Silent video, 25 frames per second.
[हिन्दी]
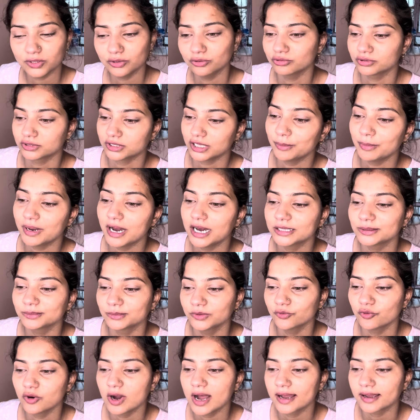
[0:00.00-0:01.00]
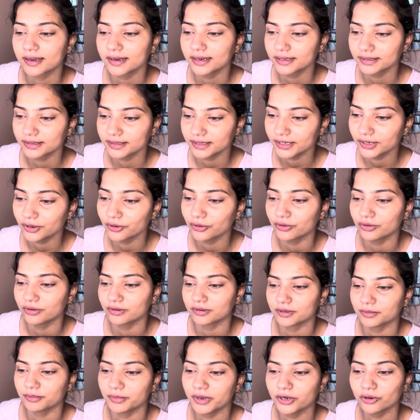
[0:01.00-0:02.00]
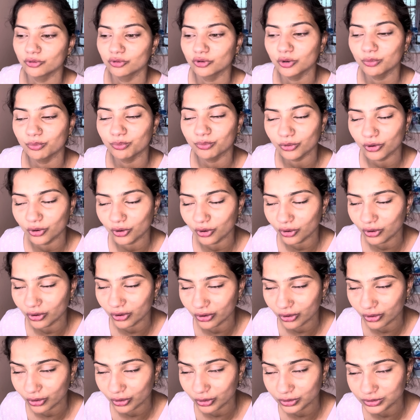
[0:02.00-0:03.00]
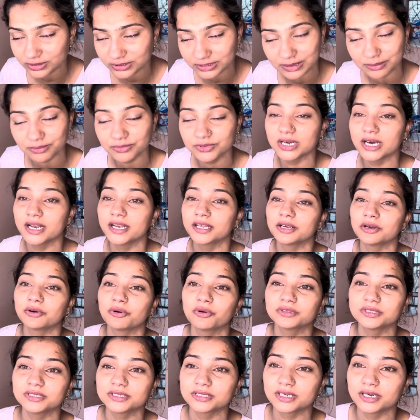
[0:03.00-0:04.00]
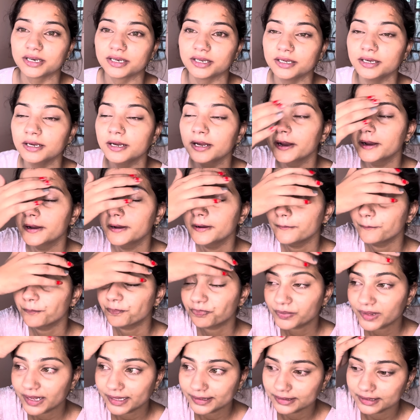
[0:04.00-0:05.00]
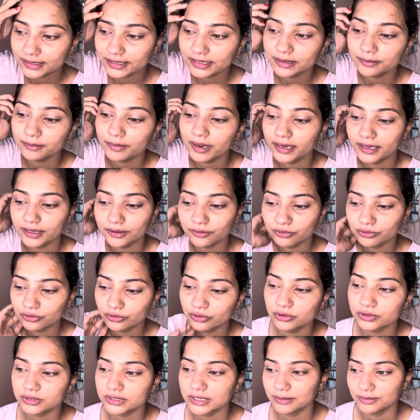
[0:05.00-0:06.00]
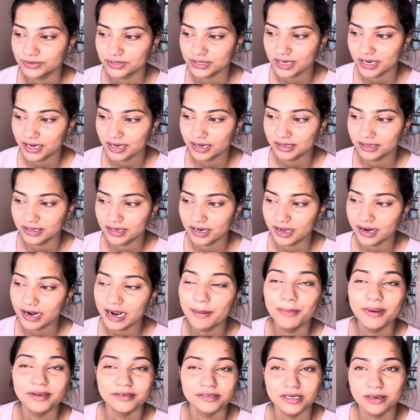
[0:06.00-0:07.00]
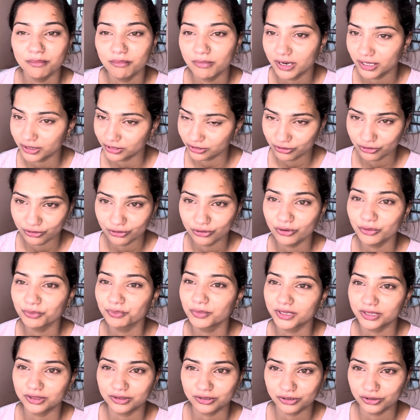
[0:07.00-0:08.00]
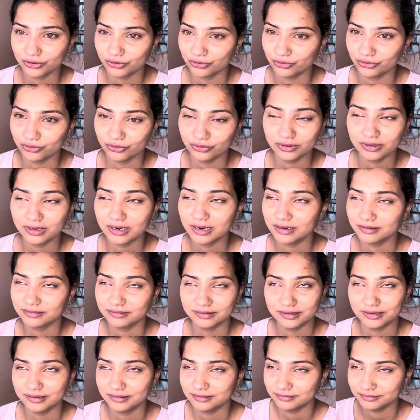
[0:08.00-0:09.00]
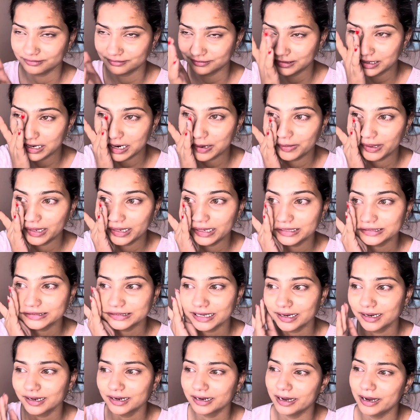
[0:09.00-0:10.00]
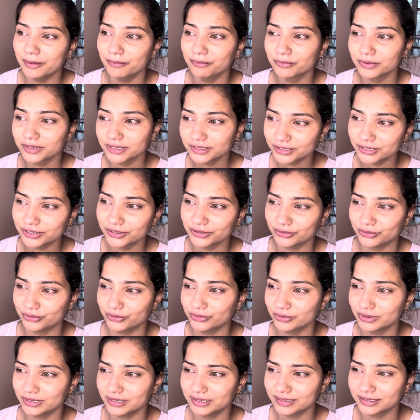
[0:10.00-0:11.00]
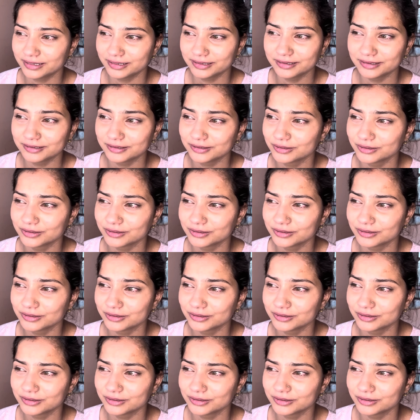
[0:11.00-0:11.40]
उसके बाद में वो आ गए थे और मैंने उनको बहुत समझाने की कोशिश करी इतनी मैंने उनको समझाया कि यार आप ऐसा मत करो मत करो अपना रिश्ता ख़राब मत करो लेकिन